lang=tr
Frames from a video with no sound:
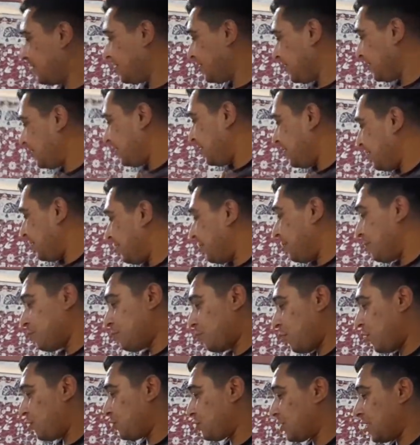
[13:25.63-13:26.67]
Aynen.
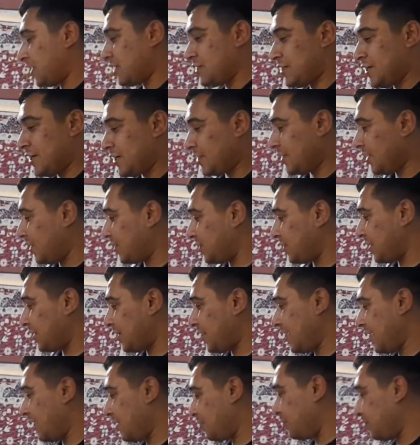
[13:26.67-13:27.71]
Post sayısı eğer her şeye
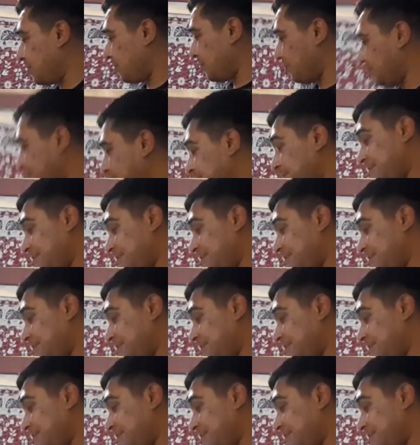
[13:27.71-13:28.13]
değer diyorum.